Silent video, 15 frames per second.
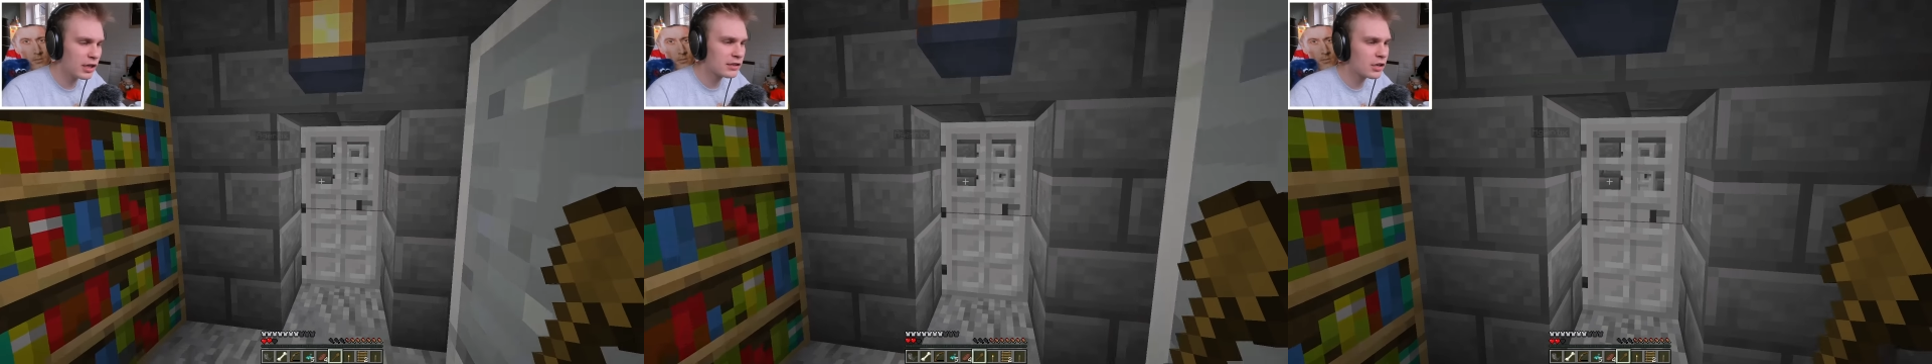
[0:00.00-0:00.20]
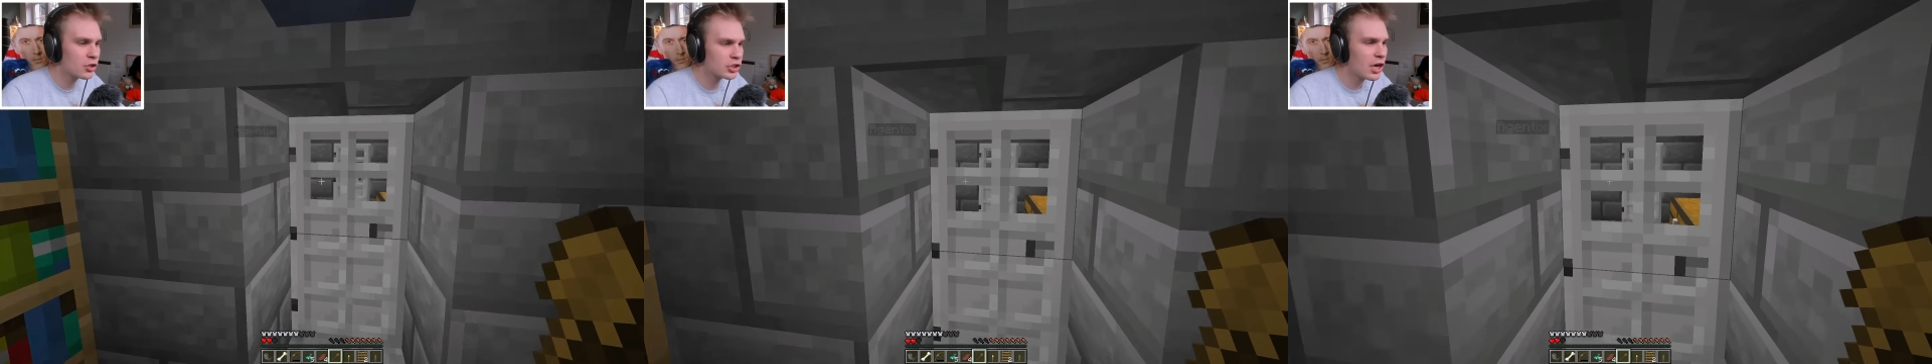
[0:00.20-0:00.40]

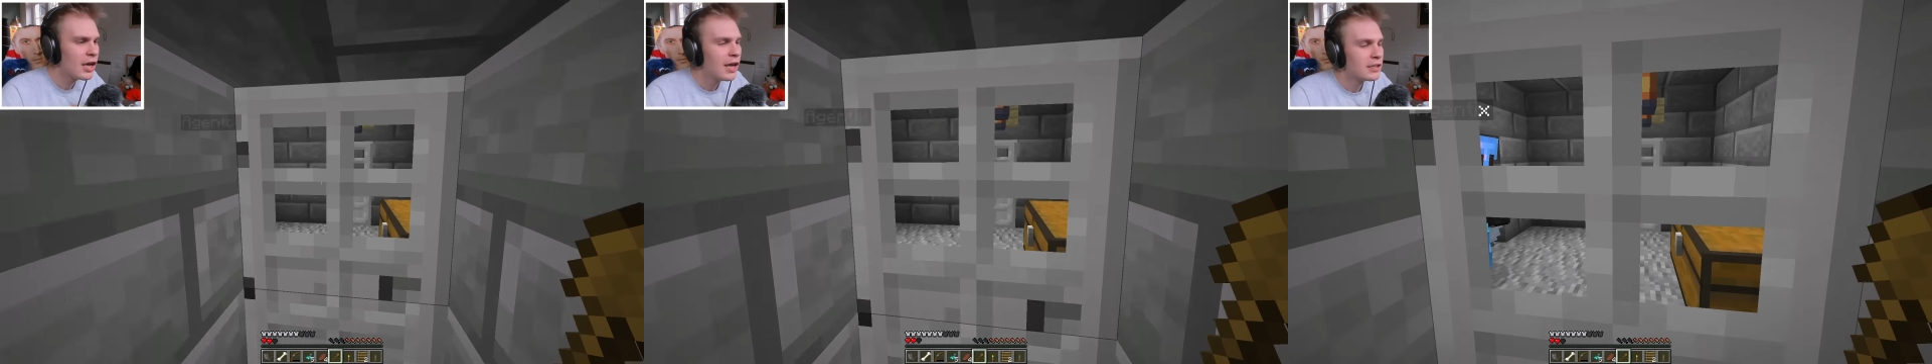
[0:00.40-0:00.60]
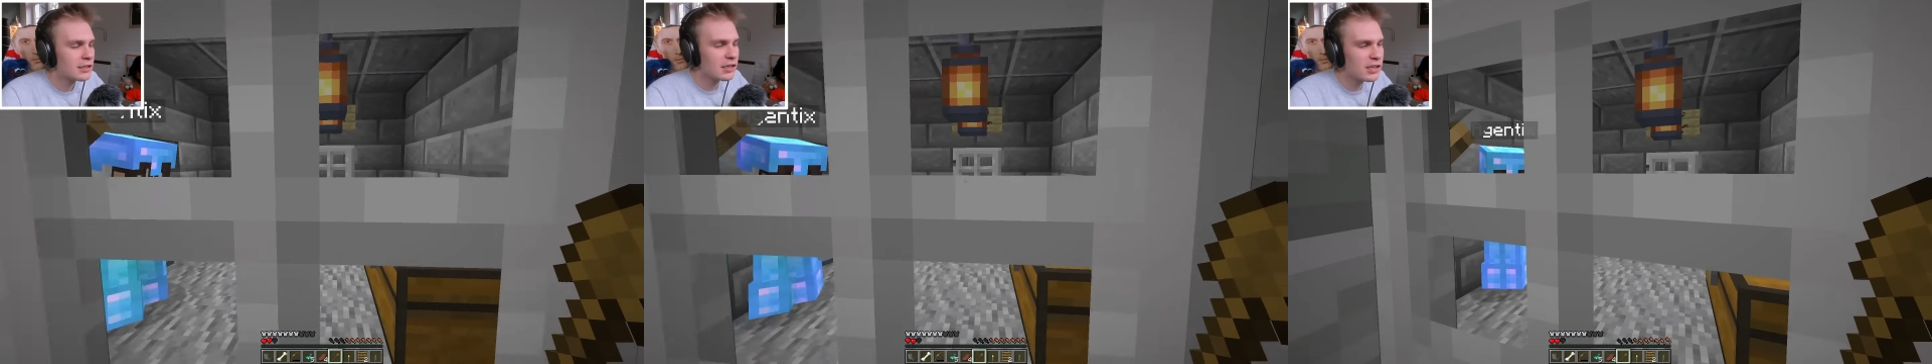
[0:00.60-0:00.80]
dlatego że
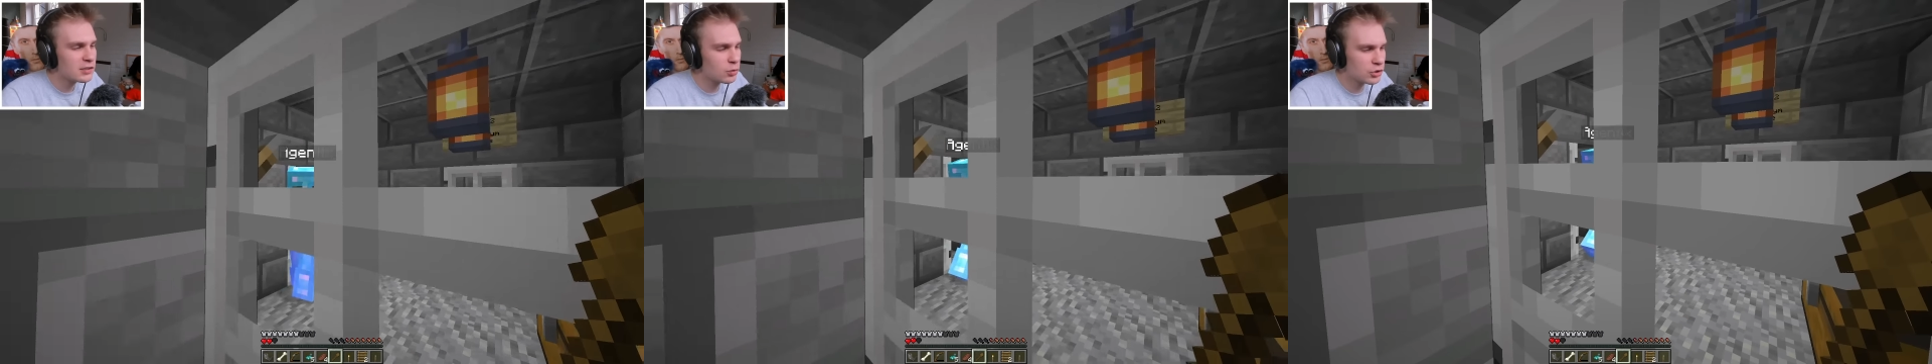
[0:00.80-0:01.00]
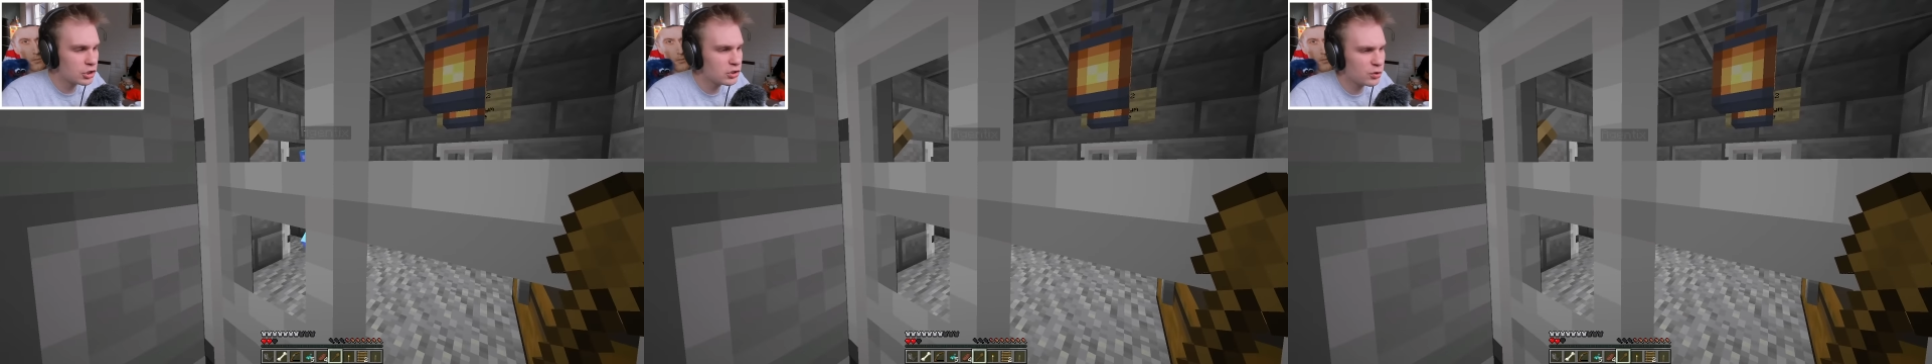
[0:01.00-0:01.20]
takich
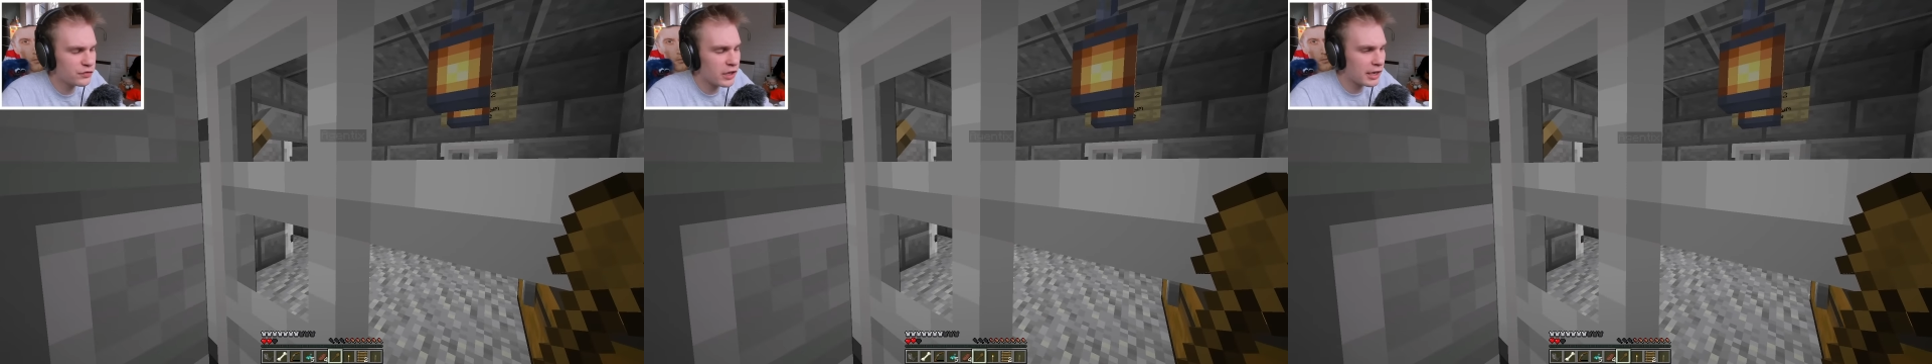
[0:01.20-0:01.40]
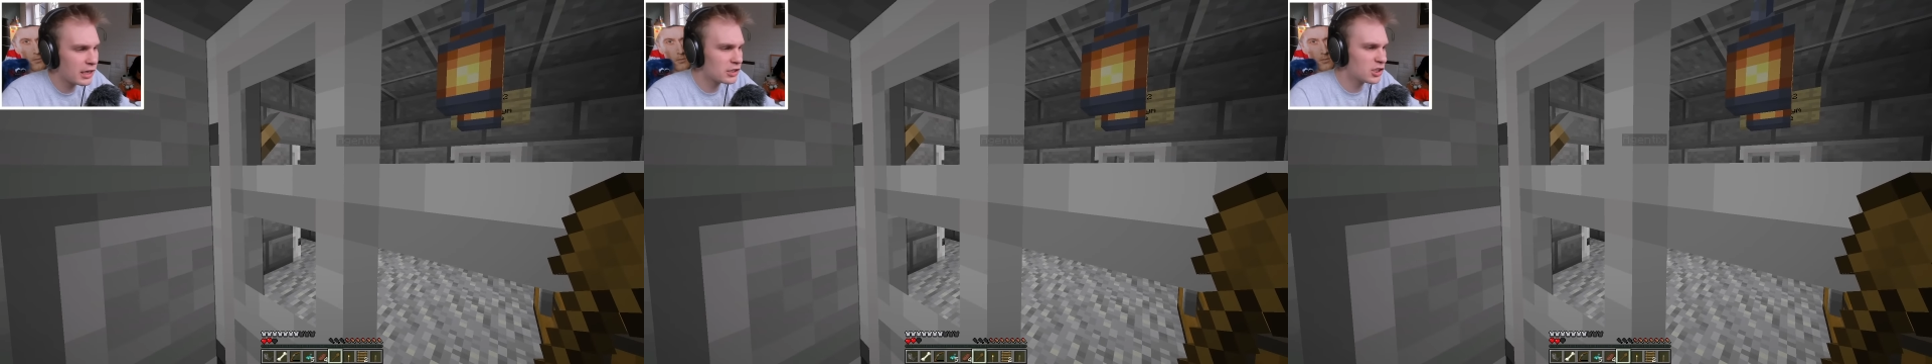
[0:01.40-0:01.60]
złoczyńców
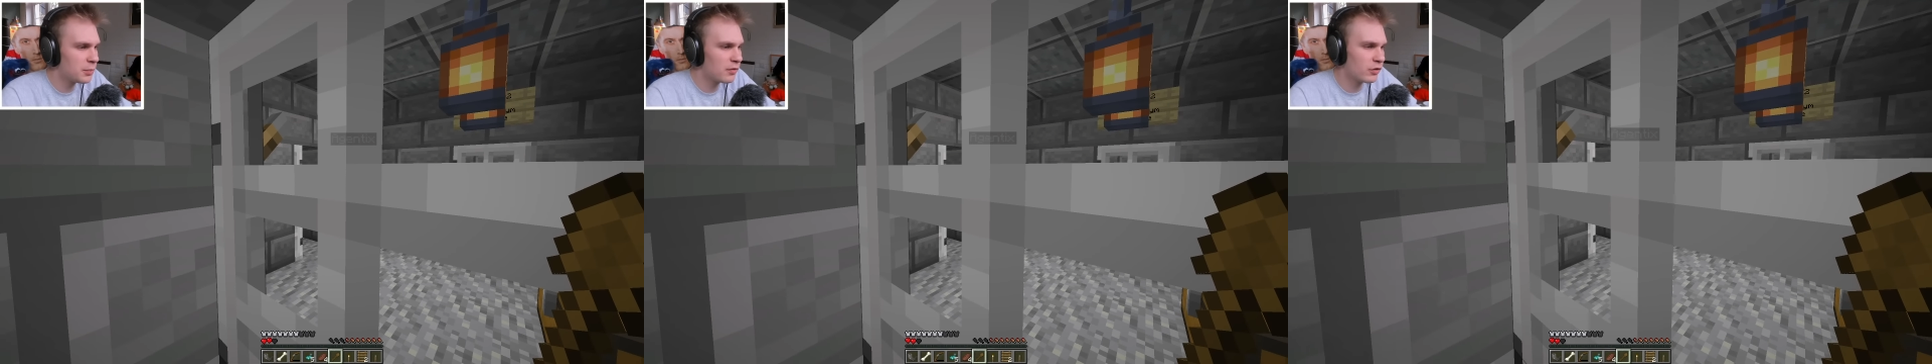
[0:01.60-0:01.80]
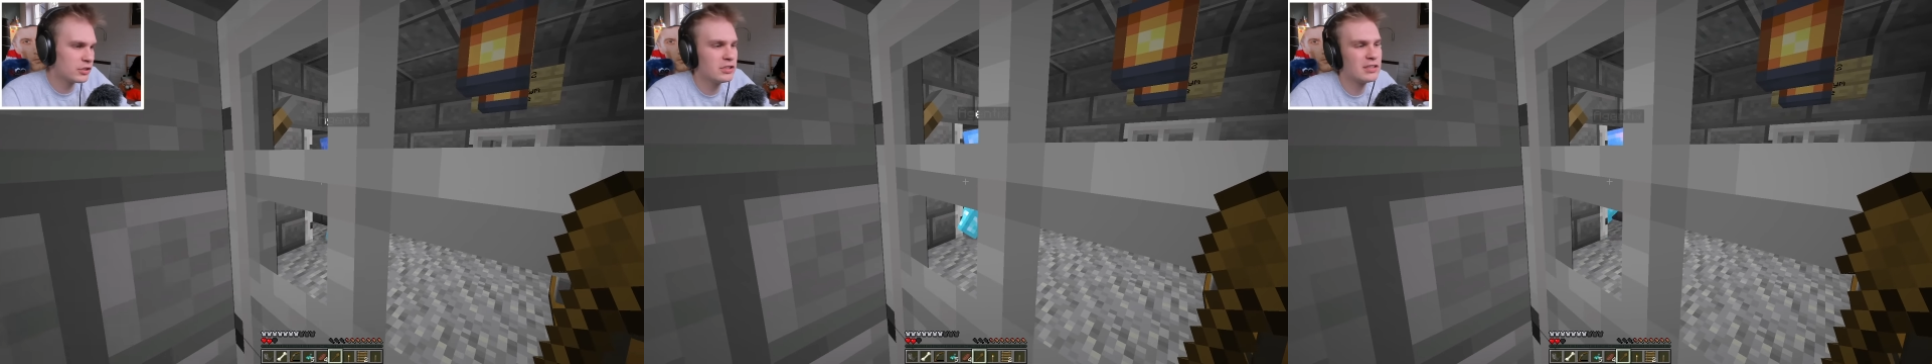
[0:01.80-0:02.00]
jak ja trzeba
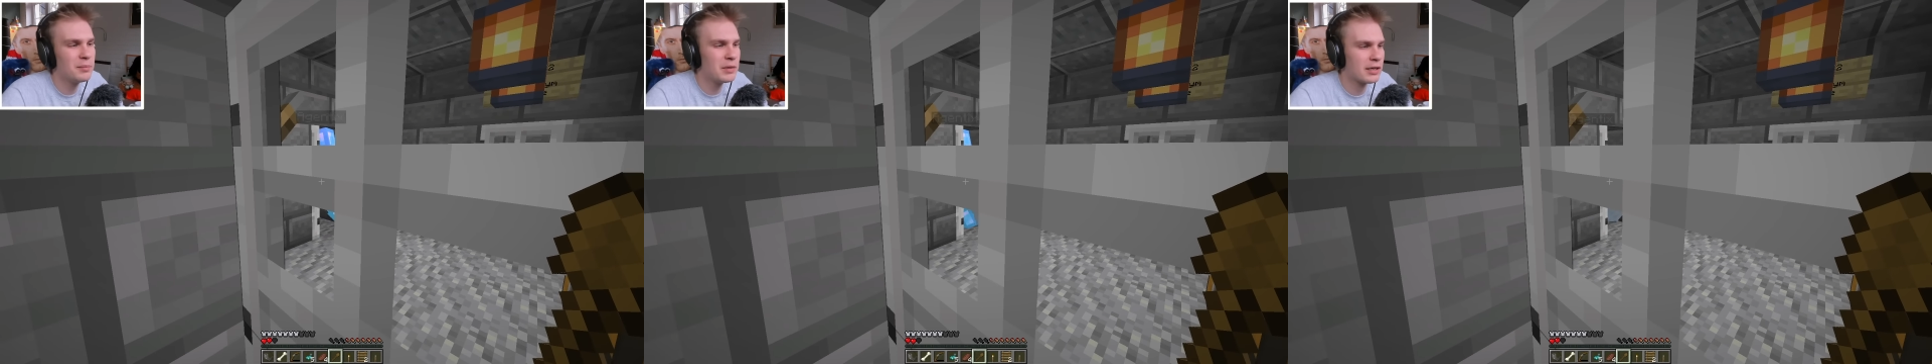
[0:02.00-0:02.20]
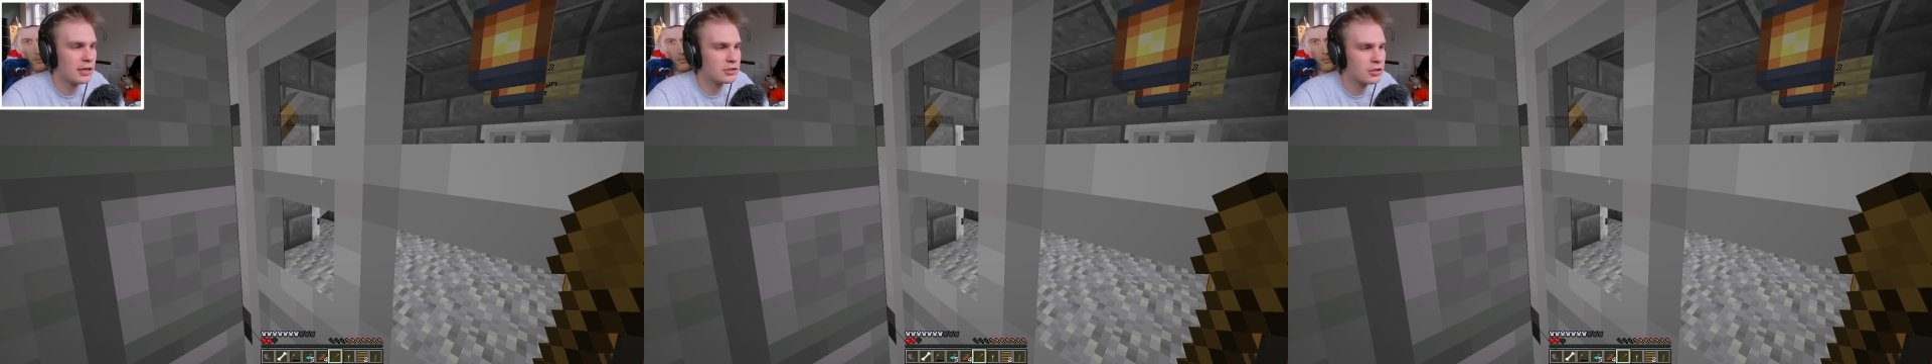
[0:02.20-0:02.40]
właśnie
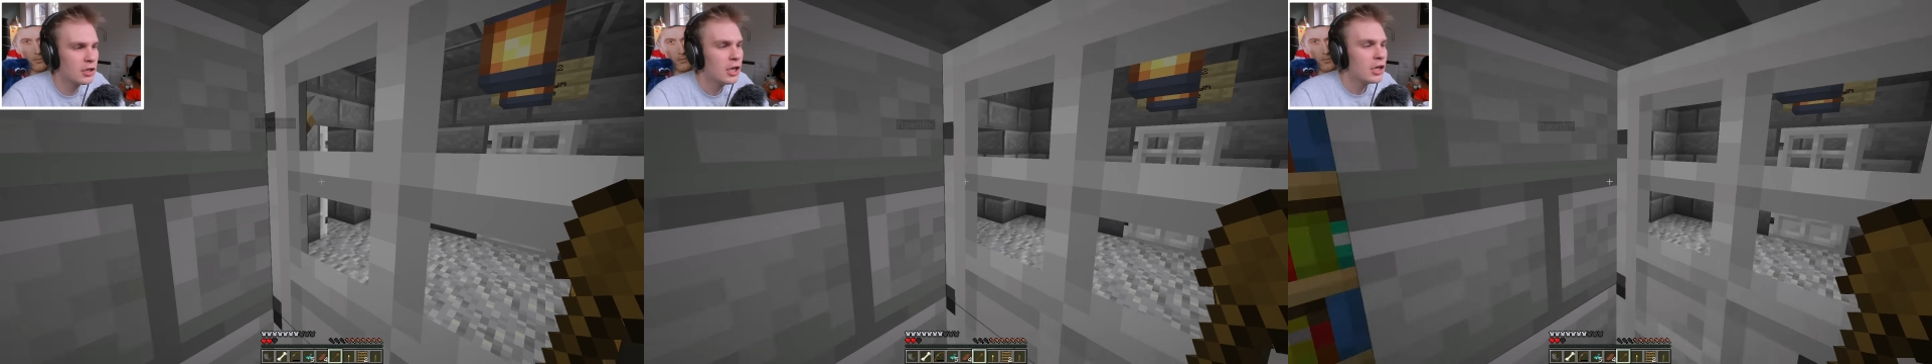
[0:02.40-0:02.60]
zamykać.